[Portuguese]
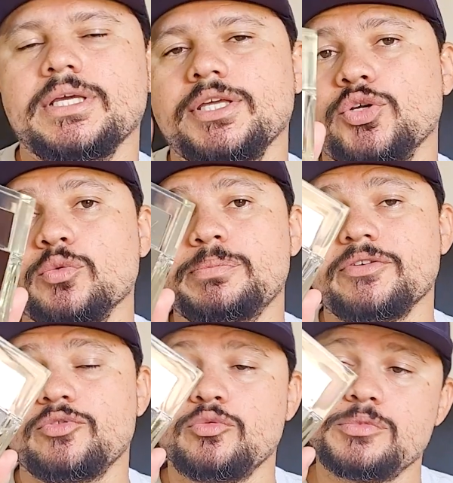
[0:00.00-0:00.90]
E um
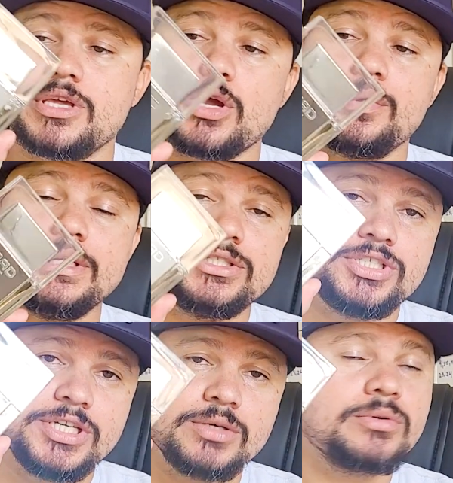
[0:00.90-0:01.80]
perfume que eu
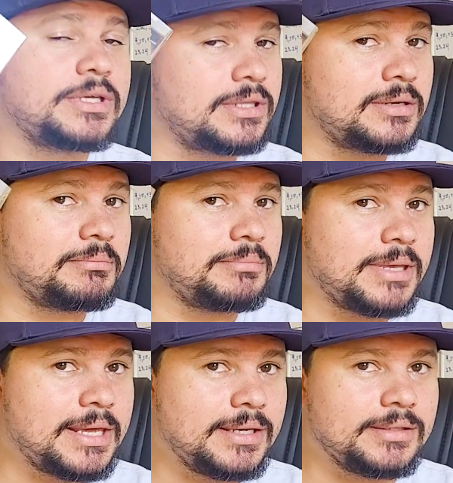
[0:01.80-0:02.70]
indico que
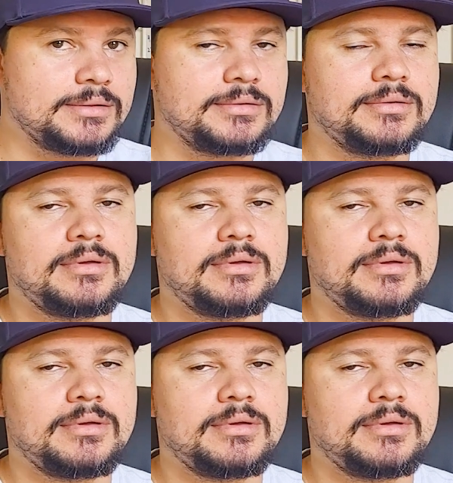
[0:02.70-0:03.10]
também